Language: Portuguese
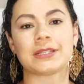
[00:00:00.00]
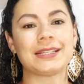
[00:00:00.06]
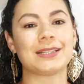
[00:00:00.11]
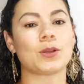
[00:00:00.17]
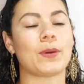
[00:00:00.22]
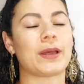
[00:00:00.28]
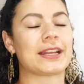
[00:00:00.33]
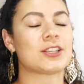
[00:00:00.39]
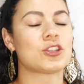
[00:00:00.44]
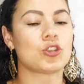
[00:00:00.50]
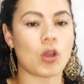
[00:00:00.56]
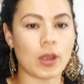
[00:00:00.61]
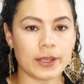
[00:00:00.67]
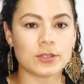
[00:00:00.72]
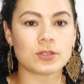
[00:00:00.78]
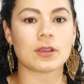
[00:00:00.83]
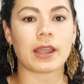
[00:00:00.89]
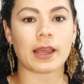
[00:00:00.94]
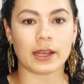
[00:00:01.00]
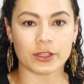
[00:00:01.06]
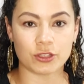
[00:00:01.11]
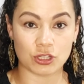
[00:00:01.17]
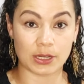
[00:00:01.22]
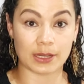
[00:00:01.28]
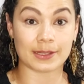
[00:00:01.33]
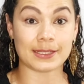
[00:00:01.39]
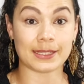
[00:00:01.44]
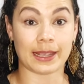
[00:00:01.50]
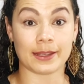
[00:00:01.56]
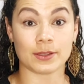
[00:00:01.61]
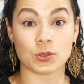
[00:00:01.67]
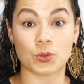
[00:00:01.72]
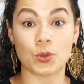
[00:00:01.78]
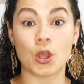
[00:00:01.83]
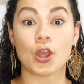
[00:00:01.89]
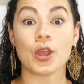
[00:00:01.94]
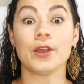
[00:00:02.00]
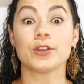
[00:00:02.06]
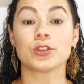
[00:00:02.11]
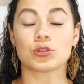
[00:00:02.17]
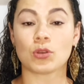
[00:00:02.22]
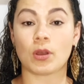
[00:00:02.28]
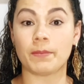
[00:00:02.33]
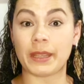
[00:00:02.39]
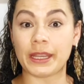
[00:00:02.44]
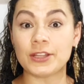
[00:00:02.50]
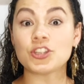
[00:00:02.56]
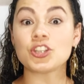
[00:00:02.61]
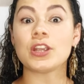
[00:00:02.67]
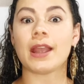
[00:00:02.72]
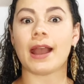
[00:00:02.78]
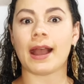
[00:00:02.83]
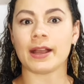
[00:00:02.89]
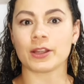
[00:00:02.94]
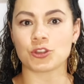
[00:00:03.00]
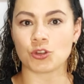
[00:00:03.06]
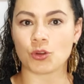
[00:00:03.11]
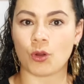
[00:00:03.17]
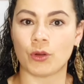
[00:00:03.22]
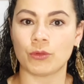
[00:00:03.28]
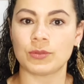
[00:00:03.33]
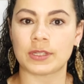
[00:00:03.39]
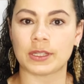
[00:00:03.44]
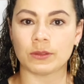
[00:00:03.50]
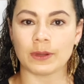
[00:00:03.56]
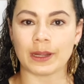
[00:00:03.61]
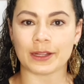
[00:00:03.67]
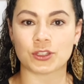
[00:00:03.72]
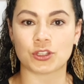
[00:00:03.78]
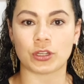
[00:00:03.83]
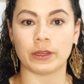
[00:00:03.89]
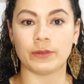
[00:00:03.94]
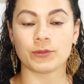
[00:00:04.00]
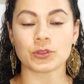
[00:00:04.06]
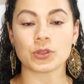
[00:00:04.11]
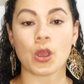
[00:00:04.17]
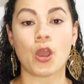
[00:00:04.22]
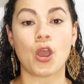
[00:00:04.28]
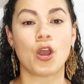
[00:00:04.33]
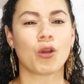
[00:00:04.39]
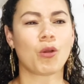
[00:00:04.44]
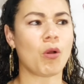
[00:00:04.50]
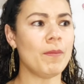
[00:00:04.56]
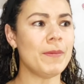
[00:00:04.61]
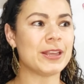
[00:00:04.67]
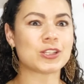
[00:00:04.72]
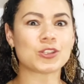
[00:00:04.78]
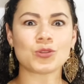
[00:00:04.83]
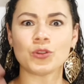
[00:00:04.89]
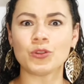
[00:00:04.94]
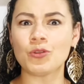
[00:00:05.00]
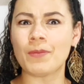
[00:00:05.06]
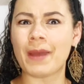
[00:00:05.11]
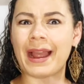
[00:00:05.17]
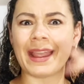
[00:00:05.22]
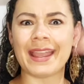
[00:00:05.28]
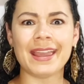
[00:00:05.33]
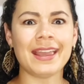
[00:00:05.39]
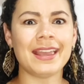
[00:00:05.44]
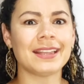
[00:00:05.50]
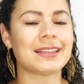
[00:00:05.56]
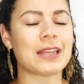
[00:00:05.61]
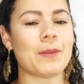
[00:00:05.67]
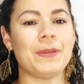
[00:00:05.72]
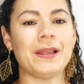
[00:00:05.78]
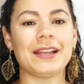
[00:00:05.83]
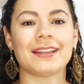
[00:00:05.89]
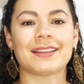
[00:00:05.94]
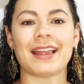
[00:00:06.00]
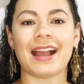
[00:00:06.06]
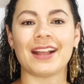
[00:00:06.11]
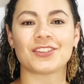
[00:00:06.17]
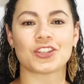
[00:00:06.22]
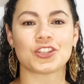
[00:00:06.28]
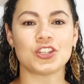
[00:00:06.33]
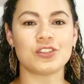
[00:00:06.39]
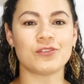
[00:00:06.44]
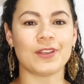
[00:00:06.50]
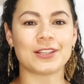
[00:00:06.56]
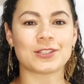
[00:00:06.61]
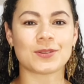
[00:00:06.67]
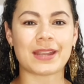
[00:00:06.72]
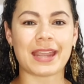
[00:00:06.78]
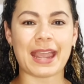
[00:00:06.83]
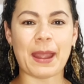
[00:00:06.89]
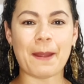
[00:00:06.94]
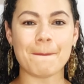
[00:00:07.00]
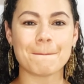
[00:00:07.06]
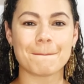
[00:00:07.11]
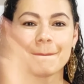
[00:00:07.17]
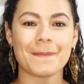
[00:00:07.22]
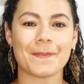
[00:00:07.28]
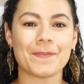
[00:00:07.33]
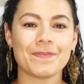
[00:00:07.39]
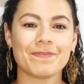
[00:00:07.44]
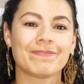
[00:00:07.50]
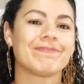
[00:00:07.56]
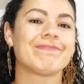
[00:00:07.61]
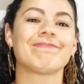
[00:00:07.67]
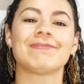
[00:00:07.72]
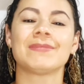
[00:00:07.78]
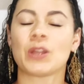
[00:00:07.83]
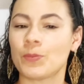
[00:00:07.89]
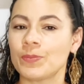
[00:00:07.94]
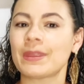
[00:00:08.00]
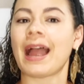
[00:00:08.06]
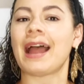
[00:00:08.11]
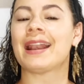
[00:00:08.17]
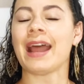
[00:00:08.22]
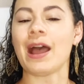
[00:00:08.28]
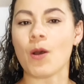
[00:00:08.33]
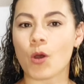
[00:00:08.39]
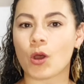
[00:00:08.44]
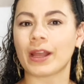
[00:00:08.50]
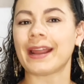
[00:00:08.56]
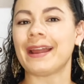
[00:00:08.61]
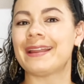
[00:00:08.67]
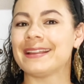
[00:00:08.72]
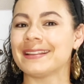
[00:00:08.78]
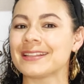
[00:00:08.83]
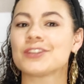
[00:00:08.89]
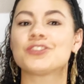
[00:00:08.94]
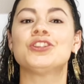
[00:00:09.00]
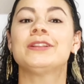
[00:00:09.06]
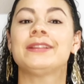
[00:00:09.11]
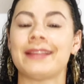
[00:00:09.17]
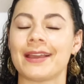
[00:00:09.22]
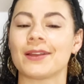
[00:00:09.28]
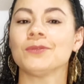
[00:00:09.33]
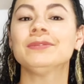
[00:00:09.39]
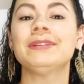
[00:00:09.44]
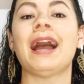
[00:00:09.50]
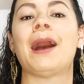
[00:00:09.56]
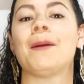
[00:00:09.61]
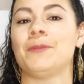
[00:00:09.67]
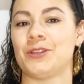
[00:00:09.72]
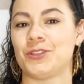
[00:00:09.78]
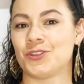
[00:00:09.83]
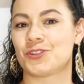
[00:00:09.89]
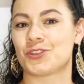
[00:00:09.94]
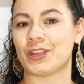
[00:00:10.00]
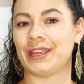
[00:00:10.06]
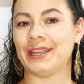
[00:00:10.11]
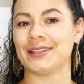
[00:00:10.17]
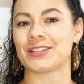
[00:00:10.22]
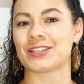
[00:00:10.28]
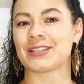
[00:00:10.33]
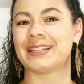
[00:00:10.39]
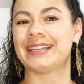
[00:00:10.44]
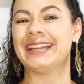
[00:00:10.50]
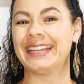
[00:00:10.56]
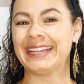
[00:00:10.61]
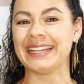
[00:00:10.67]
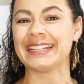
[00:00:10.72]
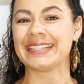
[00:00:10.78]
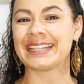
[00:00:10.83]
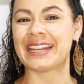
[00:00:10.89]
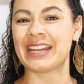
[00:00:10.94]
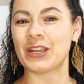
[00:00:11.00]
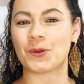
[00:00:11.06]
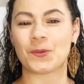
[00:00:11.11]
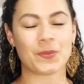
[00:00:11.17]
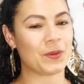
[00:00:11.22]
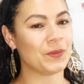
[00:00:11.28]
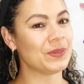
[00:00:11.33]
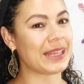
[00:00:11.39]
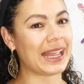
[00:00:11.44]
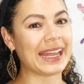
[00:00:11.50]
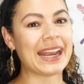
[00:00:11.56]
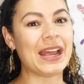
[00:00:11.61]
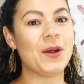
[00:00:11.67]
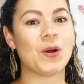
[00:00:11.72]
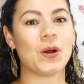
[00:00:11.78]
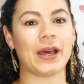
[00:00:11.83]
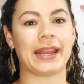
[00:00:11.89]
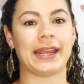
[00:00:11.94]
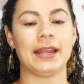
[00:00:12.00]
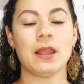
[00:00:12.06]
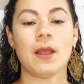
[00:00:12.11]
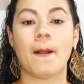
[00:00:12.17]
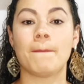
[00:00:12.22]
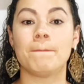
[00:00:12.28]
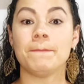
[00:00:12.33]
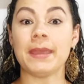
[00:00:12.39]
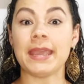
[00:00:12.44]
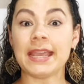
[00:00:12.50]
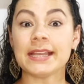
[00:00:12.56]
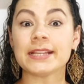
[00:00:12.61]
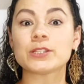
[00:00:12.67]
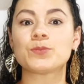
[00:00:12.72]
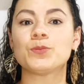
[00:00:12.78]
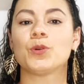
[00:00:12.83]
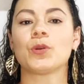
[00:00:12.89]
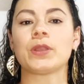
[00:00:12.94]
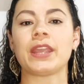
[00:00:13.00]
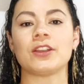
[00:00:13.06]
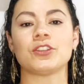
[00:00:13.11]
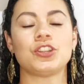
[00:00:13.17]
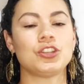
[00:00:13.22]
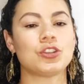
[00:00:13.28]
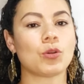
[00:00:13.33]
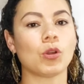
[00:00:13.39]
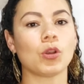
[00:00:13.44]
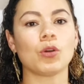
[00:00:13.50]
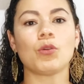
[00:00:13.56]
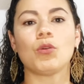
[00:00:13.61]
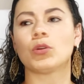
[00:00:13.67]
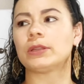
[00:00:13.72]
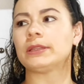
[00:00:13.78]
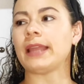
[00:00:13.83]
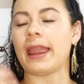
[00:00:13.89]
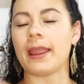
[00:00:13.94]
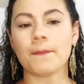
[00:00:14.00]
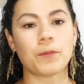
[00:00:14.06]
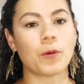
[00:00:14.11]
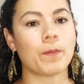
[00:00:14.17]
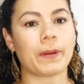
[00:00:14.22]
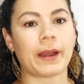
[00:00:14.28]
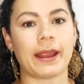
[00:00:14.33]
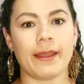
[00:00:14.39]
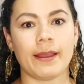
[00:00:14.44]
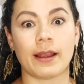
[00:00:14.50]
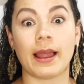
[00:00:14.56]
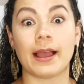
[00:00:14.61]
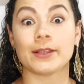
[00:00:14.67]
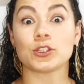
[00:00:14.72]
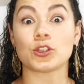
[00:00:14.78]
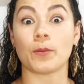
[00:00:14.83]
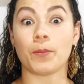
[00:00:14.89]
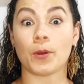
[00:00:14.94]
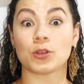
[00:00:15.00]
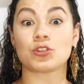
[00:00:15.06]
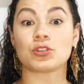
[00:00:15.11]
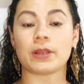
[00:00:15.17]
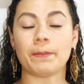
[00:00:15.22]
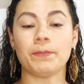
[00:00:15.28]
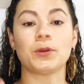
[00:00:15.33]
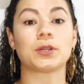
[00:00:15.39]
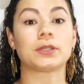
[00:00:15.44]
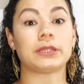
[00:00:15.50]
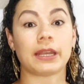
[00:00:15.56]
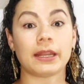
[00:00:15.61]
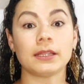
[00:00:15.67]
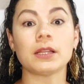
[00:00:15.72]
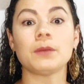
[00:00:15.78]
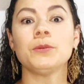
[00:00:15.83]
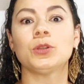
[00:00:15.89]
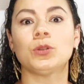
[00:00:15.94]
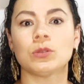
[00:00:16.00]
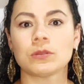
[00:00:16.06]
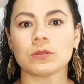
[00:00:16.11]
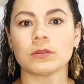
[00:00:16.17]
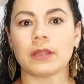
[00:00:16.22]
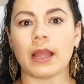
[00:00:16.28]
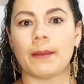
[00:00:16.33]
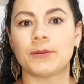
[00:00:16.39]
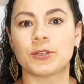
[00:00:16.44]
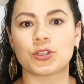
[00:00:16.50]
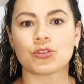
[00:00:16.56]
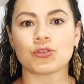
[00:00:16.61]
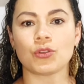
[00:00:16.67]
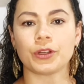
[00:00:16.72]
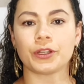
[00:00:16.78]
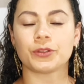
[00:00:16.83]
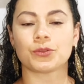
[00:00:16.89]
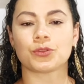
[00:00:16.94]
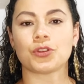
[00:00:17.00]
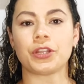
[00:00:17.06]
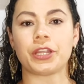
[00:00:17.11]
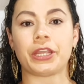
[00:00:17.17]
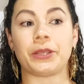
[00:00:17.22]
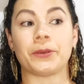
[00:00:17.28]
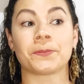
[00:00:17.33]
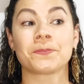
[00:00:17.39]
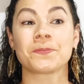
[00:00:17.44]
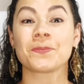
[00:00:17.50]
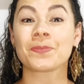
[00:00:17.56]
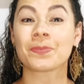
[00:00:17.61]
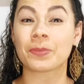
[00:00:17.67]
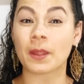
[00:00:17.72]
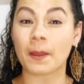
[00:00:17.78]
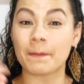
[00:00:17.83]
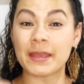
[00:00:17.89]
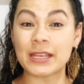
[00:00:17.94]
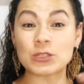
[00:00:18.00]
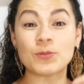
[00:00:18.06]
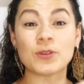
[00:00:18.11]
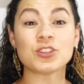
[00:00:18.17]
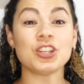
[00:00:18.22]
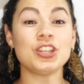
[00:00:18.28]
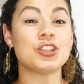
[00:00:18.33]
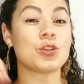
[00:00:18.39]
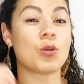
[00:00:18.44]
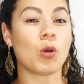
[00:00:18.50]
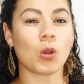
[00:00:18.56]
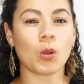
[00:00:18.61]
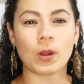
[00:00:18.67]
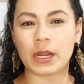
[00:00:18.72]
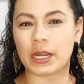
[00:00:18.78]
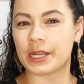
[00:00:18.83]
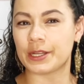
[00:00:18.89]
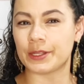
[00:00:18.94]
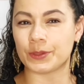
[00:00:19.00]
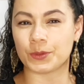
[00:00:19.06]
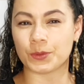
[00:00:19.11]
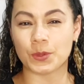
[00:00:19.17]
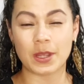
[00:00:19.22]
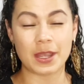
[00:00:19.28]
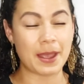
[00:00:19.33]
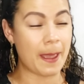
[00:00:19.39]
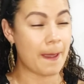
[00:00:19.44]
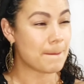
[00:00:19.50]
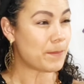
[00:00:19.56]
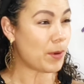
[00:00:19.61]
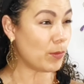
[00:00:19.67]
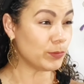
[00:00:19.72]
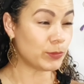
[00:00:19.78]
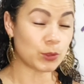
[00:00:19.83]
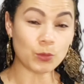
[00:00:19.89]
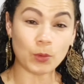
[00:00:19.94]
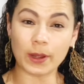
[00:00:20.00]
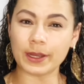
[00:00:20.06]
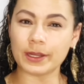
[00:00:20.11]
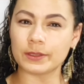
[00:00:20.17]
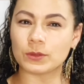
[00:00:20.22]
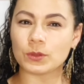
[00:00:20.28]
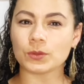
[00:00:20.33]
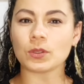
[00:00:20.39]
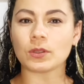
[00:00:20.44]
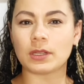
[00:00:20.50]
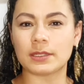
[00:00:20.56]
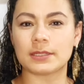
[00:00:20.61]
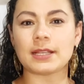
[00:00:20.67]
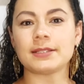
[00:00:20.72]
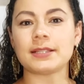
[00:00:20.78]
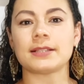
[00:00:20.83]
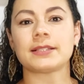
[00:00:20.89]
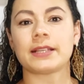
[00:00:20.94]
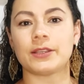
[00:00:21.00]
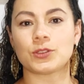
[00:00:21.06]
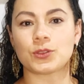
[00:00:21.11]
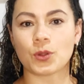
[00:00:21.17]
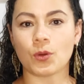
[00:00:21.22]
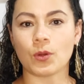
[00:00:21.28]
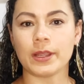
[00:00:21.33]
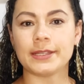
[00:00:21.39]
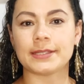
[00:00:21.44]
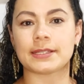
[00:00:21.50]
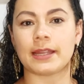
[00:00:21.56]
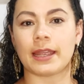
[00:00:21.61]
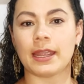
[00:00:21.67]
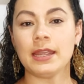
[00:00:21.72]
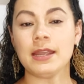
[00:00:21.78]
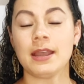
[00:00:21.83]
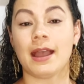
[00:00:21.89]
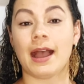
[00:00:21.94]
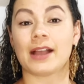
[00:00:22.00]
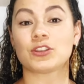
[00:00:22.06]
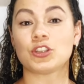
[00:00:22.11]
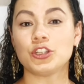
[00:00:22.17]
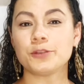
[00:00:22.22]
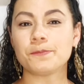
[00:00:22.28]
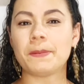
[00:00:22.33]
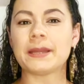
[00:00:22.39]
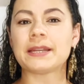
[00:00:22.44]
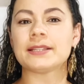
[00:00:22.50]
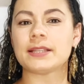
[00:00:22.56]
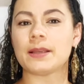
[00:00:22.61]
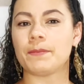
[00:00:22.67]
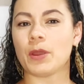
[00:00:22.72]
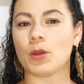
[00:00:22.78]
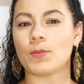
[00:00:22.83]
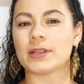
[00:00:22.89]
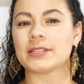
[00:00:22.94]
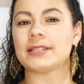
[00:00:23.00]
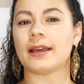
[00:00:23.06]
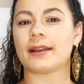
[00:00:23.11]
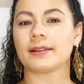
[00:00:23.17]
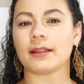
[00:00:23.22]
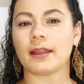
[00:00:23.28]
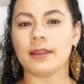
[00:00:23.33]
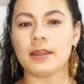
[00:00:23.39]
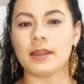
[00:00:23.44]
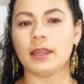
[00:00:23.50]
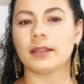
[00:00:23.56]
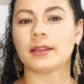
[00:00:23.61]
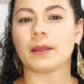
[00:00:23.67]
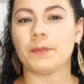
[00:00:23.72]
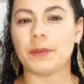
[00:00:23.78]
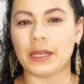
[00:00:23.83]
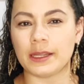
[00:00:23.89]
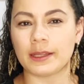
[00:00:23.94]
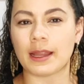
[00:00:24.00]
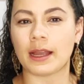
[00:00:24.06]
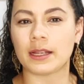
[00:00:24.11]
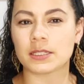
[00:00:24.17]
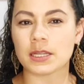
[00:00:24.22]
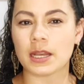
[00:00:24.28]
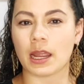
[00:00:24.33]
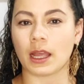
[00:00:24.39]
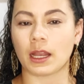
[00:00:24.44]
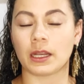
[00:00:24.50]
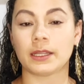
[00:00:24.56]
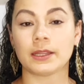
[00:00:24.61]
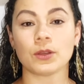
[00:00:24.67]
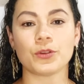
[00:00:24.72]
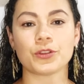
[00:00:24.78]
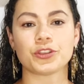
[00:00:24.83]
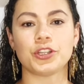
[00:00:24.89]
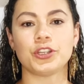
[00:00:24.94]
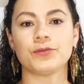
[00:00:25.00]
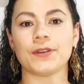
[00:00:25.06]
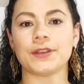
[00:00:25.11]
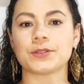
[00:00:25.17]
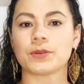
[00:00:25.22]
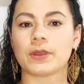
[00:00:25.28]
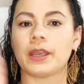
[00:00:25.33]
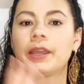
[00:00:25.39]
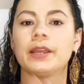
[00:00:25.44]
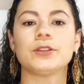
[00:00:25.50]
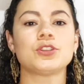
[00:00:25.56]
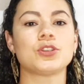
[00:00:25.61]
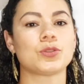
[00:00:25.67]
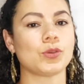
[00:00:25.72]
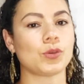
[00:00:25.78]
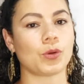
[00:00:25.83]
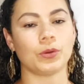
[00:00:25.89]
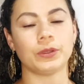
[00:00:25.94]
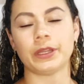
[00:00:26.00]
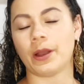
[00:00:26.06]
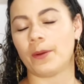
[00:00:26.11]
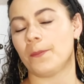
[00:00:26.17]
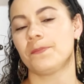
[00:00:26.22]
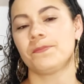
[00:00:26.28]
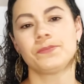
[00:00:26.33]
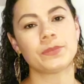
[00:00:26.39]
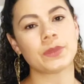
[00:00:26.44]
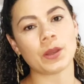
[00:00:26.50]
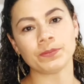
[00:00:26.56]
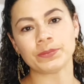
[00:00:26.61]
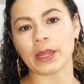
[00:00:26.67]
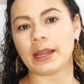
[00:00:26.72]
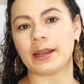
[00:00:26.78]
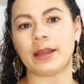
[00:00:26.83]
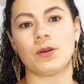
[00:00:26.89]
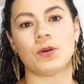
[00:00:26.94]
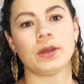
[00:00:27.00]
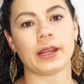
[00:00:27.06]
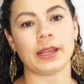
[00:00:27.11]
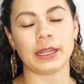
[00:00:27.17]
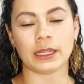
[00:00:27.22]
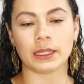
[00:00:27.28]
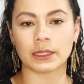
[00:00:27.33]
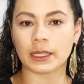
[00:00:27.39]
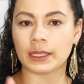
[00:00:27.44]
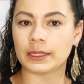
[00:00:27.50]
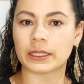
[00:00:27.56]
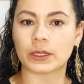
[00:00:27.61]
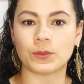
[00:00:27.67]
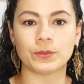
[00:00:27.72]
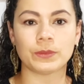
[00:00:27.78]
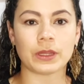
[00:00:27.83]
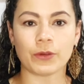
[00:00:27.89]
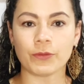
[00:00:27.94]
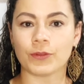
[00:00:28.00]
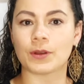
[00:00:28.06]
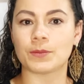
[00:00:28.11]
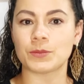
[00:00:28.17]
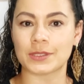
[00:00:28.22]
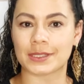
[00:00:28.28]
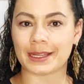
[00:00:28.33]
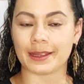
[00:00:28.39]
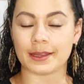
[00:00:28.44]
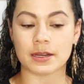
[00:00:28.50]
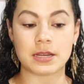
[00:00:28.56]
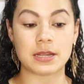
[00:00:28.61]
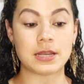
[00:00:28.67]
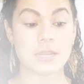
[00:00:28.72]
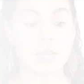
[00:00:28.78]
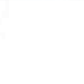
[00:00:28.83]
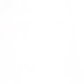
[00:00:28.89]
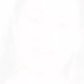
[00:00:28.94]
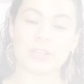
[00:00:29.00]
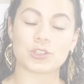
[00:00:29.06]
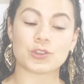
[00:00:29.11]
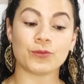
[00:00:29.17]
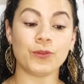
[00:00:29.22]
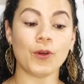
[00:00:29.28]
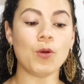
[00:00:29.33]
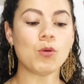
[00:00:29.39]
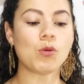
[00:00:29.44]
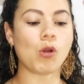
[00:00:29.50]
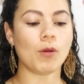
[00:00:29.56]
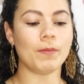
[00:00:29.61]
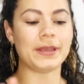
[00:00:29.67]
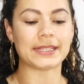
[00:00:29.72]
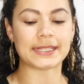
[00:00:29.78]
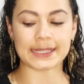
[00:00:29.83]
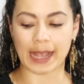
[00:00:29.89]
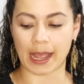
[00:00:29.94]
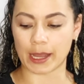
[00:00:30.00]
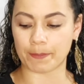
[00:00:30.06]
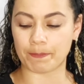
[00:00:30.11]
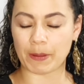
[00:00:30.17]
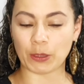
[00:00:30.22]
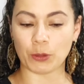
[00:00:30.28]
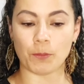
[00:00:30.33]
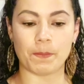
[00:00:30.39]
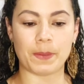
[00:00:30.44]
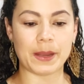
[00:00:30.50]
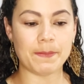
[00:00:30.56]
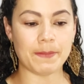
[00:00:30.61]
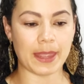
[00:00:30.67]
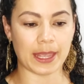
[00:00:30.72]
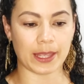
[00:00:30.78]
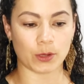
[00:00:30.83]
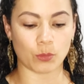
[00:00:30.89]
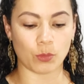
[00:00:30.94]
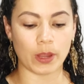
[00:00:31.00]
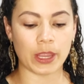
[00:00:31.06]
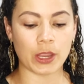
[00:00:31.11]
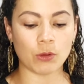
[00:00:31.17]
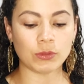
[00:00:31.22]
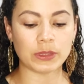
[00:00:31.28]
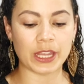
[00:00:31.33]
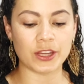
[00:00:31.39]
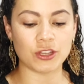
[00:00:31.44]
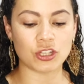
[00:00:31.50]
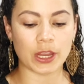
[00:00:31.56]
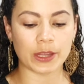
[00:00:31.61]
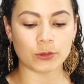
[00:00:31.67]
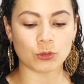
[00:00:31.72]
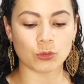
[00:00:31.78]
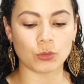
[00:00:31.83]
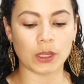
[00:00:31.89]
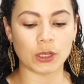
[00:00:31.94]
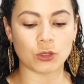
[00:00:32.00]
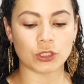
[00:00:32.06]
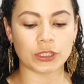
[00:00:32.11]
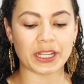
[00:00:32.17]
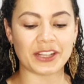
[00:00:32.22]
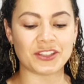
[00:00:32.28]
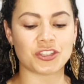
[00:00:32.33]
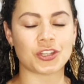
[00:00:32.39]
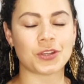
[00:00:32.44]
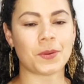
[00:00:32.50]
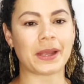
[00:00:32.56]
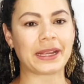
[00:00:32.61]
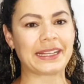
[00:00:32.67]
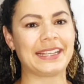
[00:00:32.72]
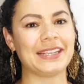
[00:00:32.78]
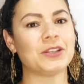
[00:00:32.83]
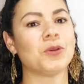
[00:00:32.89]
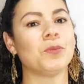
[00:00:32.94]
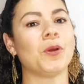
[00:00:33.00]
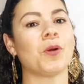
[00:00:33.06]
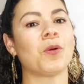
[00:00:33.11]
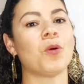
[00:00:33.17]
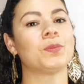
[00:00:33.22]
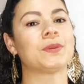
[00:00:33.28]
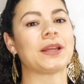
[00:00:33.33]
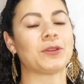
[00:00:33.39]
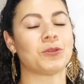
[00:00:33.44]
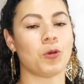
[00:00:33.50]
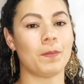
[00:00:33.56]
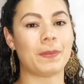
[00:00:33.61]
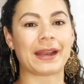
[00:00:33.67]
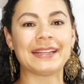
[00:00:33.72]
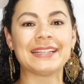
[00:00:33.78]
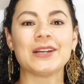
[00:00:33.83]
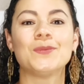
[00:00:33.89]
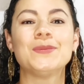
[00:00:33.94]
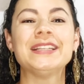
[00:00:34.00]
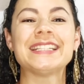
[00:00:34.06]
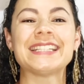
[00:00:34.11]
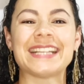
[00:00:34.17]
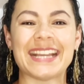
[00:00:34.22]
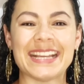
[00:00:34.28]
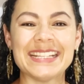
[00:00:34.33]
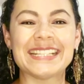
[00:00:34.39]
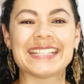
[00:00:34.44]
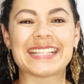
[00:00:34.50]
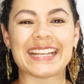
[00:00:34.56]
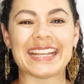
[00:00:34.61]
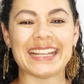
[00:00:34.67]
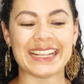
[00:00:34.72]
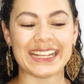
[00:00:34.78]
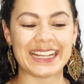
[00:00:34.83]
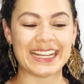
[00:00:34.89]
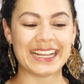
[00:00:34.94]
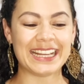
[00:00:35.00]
então era só isso que ela tinha acesso, somente a jogos educativos. Começou numa irritabilidade, a gente fez o quê? Não tá na hora ainda de ter um tablet, gente. Entendeu? Não tá na hora. Mesmo que a gente colocou tempo para ela, ah, só pode usar por 30 minutos o tablet jogando o joguinho. Mesmo a gente colocando pontuando todas essas questões, né? A gente percebeu uma certa irritabilidade dela. Então a gente fez o que? Tesourou. Não, não tá na hora ainda, então não vamos ter. Gente, vou começar pelo primeiro. Eu deixei tudo anotadinho aqui no meu computador para não esquecer,